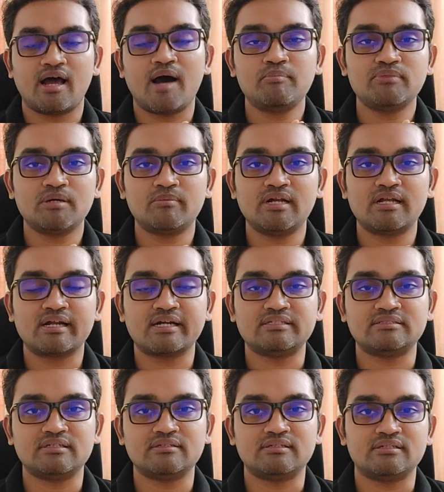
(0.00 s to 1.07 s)
நாம் தமிழர்
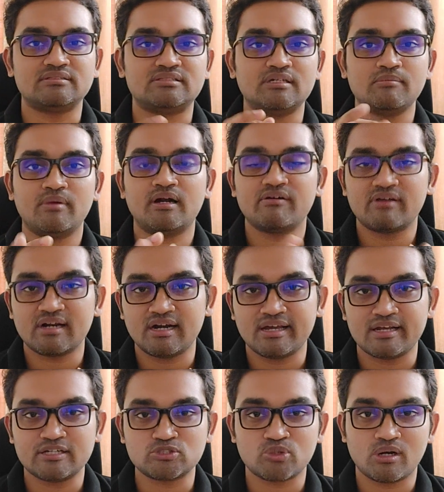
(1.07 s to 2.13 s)
கட்சி திரு
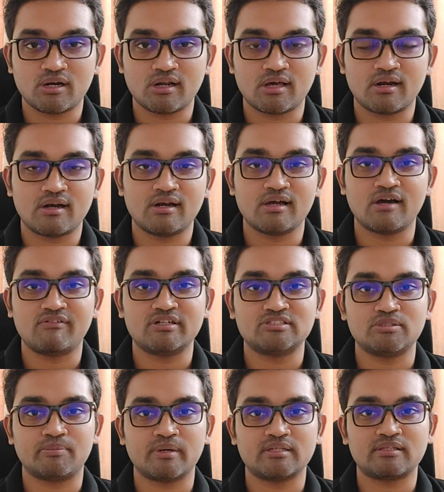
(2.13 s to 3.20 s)
சீமானவர்கள் என்ன சொல்கிறாருன்னு
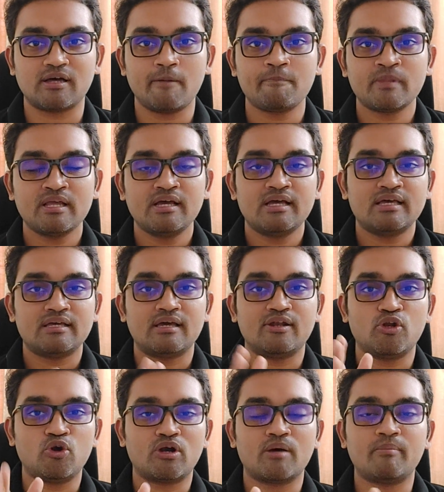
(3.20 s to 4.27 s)
கவனித்து பார்த்தா
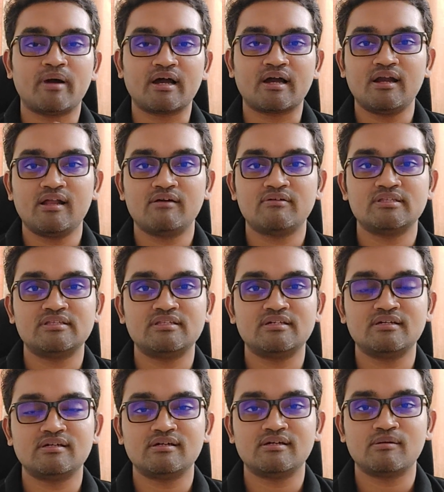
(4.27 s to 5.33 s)
என்னோட மக்களை
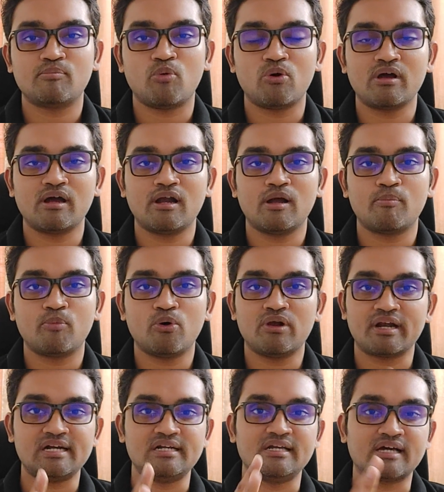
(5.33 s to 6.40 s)
வந்து பொங்கல் அப்போ
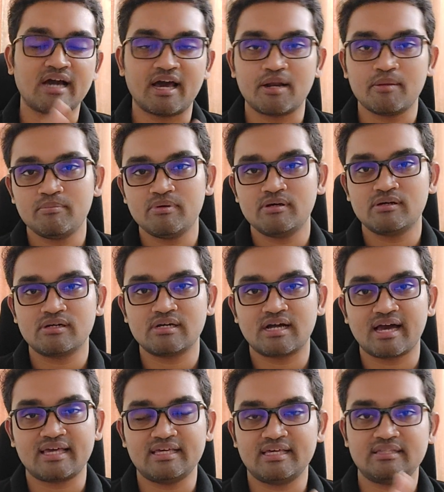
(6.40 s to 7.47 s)
ரெண்டு கரும்புக்கு
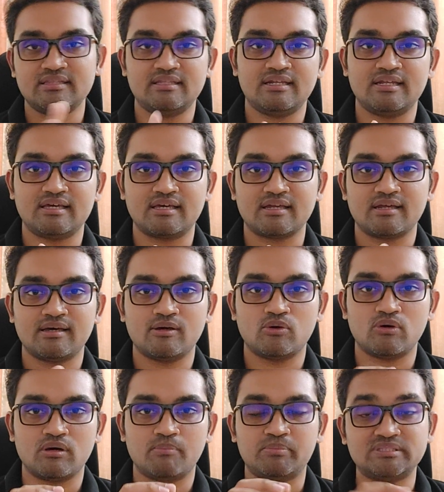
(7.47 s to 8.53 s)
கையேந்தி நிற்கிற
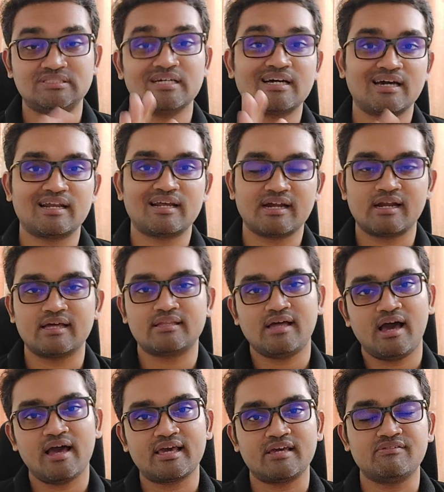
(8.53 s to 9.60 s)
பிச்சைக்காரங்களாக
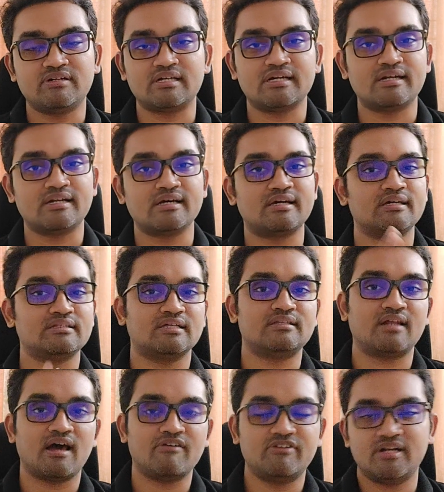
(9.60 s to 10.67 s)
தான் ஆக்கி விட்டுக்கிட்டு இருக்கு இந்த
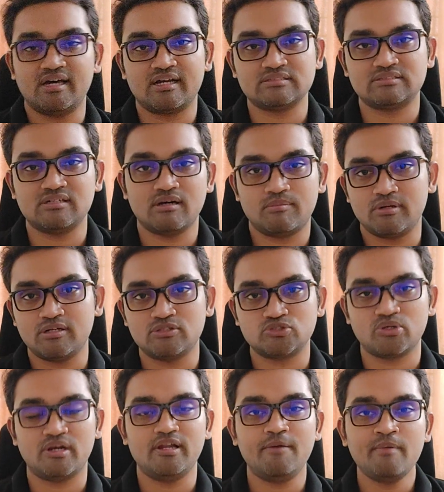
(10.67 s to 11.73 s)
திராவிட அரசு அப்படின்னு
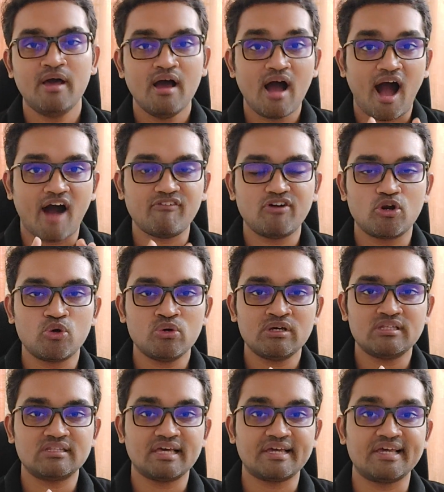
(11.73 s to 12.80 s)
சொல்லி அவரும்
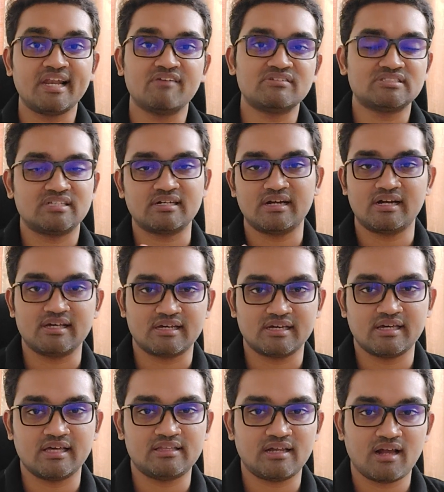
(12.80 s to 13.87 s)
இந்த
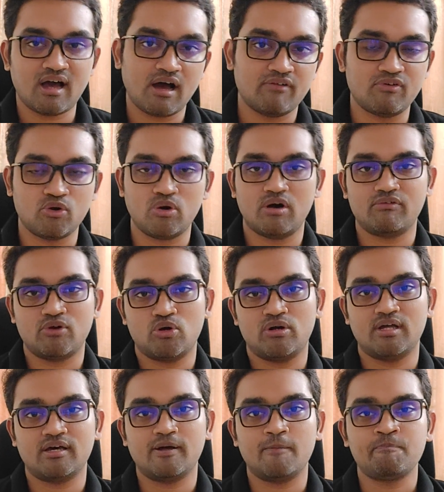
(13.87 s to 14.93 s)
இலவசங்களுக்கு எதிராக அவரும்
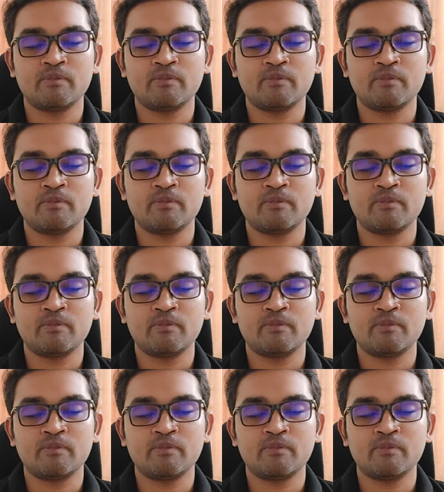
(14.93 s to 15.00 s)
அவரோட